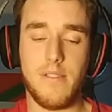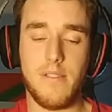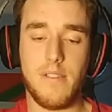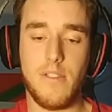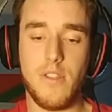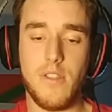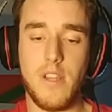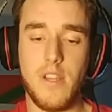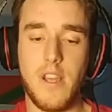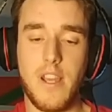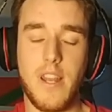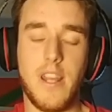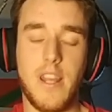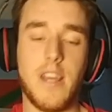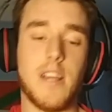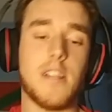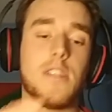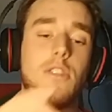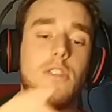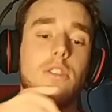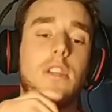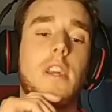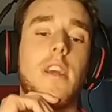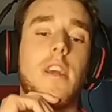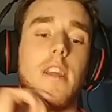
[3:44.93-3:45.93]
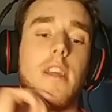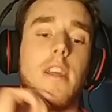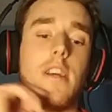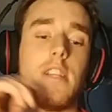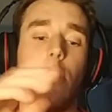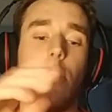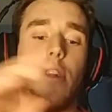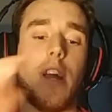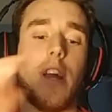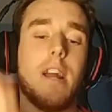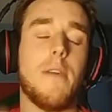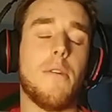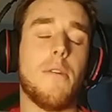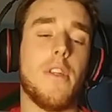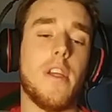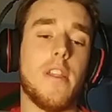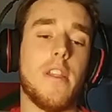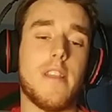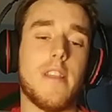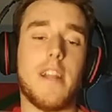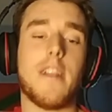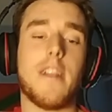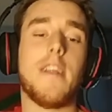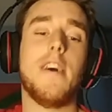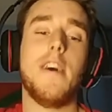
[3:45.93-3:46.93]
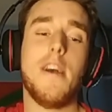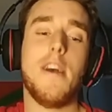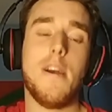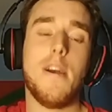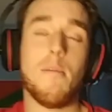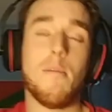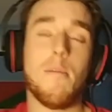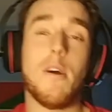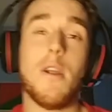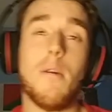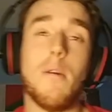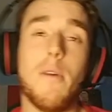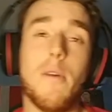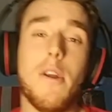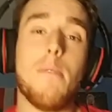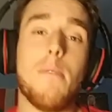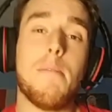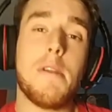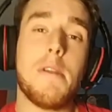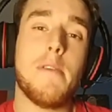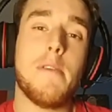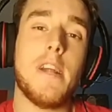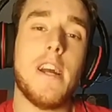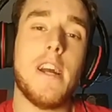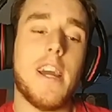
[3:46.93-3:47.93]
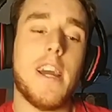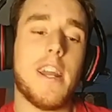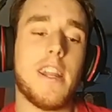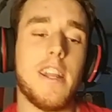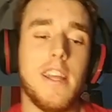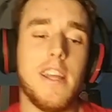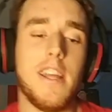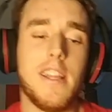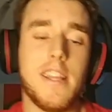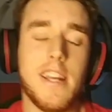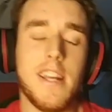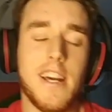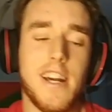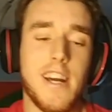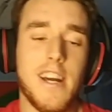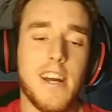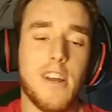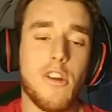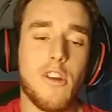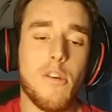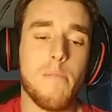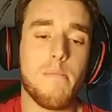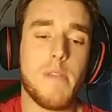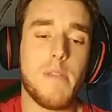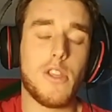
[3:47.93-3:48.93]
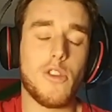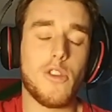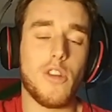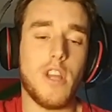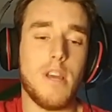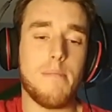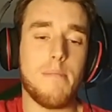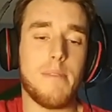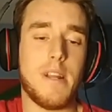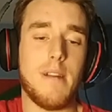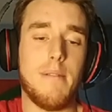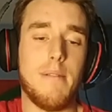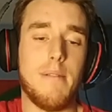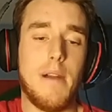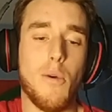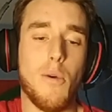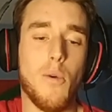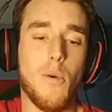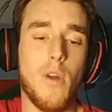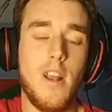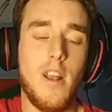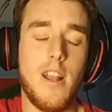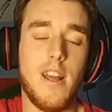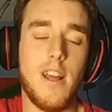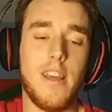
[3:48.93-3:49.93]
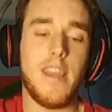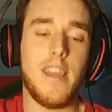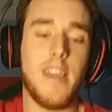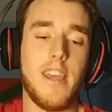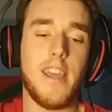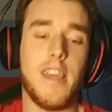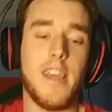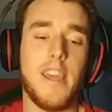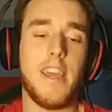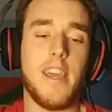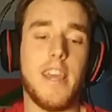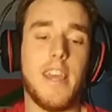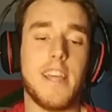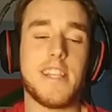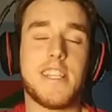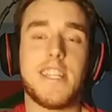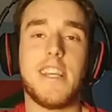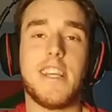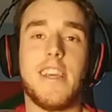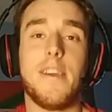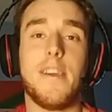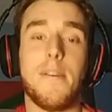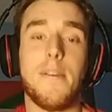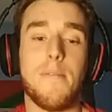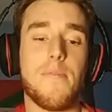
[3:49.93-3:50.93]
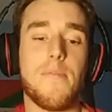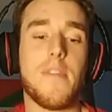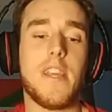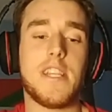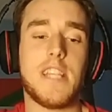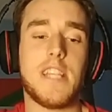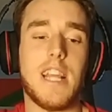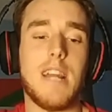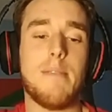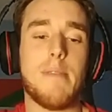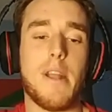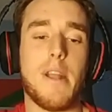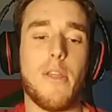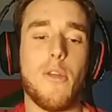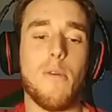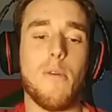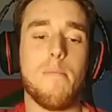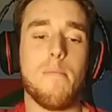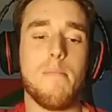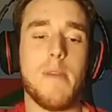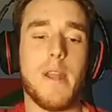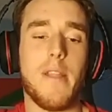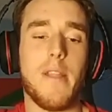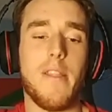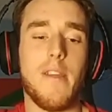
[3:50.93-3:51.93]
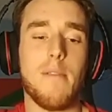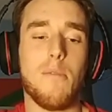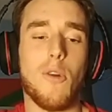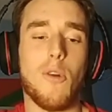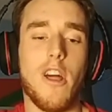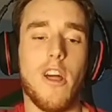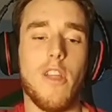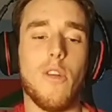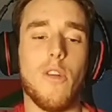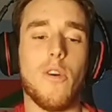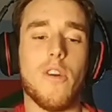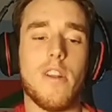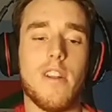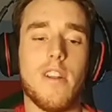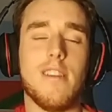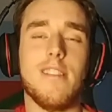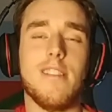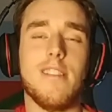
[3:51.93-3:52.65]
No te creas, no te creas. Ahora acabo de entrar. Bueno, bueno, primera carrerita con victoria para Baúl. Eh, ese, ese caparazón verde volador.